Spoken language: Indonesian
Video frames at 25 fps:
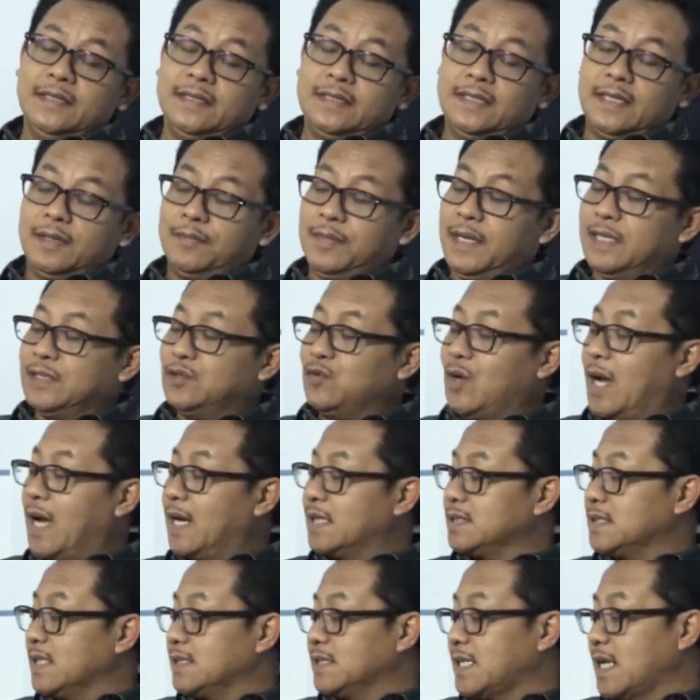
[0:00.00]
Termasuk
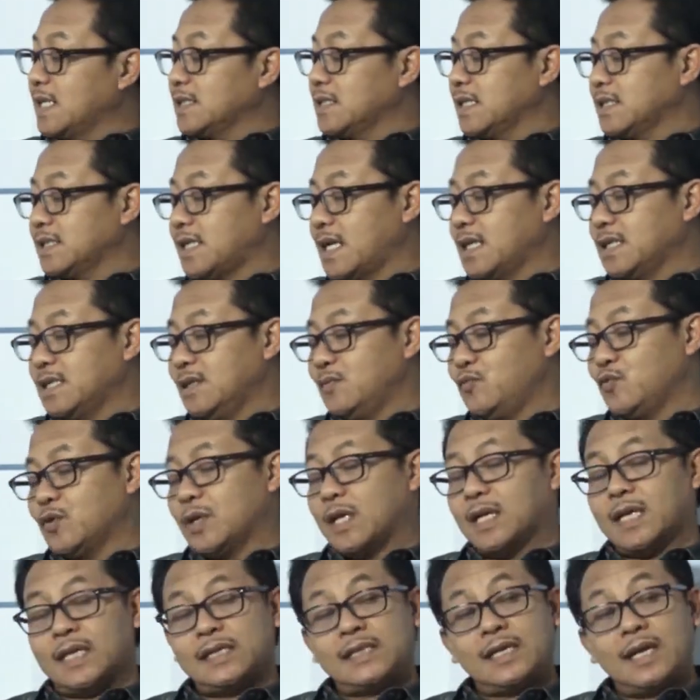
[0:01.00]
akses-akses tadi
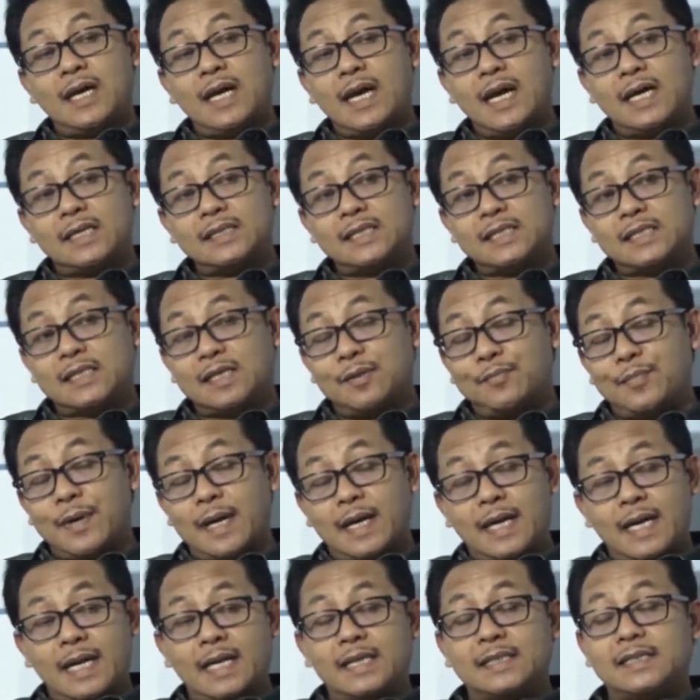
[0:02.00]
bukan hanya akses
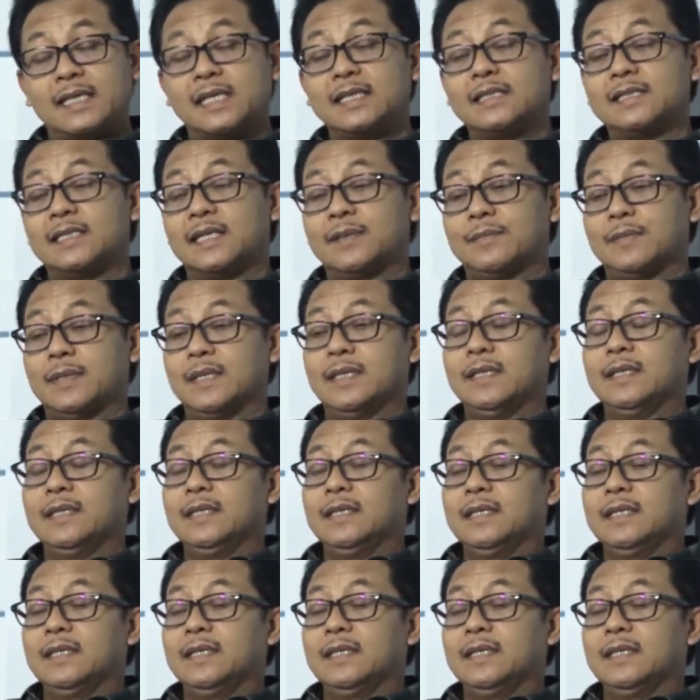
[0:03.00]
kebakaran saja, hmm.